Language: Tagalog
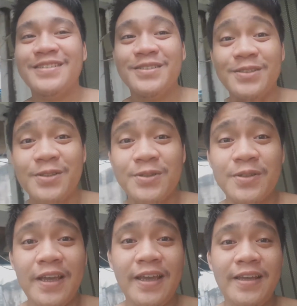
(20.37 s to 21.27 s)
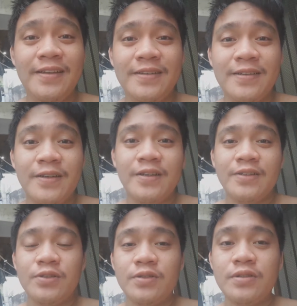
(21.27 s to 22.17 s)
so today,
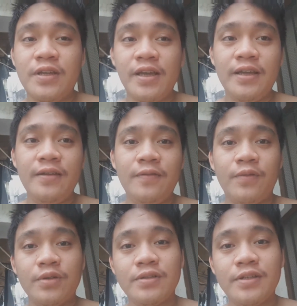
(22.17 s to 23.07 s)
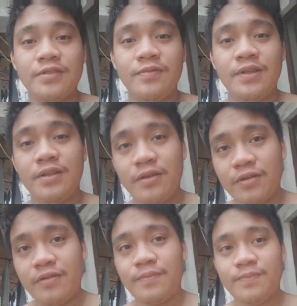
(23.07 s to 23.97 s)
so today, for today's
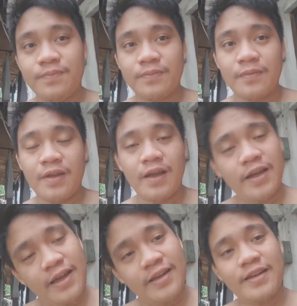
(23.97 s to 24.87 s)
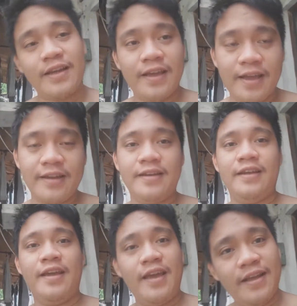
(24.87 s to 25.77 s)
video, again and again and
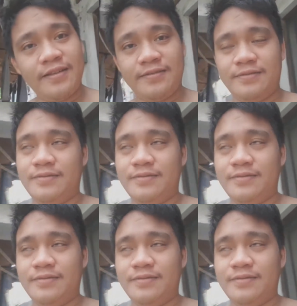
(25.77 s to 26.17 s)
again,